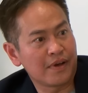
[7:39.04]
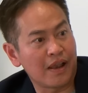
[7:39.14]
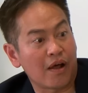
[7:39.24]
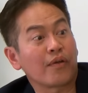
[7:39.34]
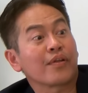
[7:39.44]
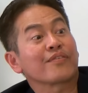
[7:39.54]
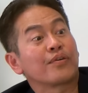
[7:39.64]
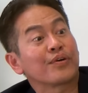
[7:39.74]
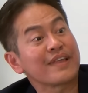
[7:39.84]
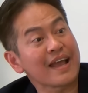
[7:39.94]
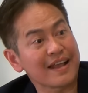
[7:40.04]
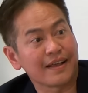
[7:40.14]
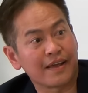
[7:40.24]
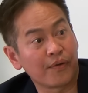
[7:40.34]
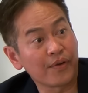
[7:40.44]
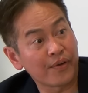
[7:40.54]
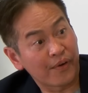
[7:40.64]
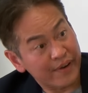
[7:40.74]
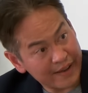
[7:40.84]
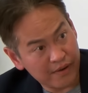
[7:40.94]
hay là họ nói họ nói tắt cái nói nói
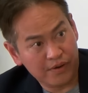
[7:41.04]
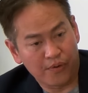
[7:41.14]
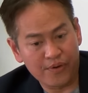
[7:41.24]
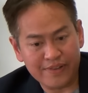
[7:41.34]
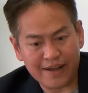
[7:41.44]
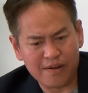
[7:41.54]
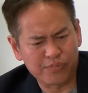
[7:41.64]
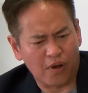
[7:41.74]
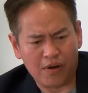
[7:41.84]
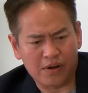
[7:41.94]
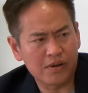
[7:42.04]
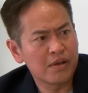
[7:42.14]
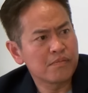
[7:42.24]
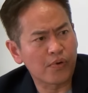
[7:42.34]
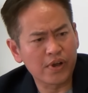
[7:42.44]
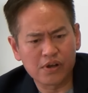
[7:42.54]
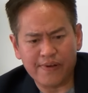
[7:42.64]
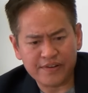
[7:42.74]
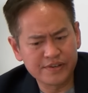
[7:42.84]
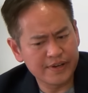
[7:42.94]
nói tắt nói nói tắt trong tò đó một cái người
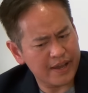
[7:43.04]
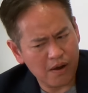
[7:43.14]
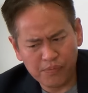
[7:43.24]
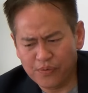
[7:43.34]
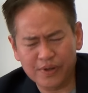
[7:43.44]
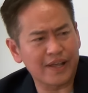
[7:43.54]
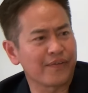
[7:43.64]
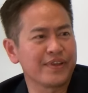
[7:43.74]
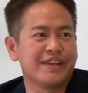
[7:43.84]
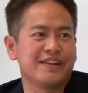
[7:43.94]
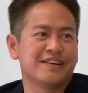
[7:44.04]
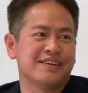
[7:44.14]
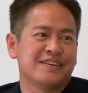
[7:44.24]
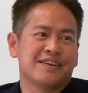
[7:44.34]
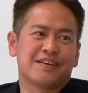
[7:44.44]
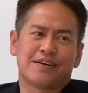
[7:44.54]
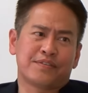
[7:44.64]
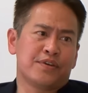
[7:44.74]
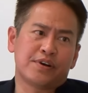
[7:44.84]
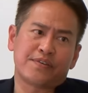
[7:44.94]
bản xứ nghe không hiểu người ta nói gì nữa
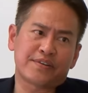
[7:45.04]
nhiều người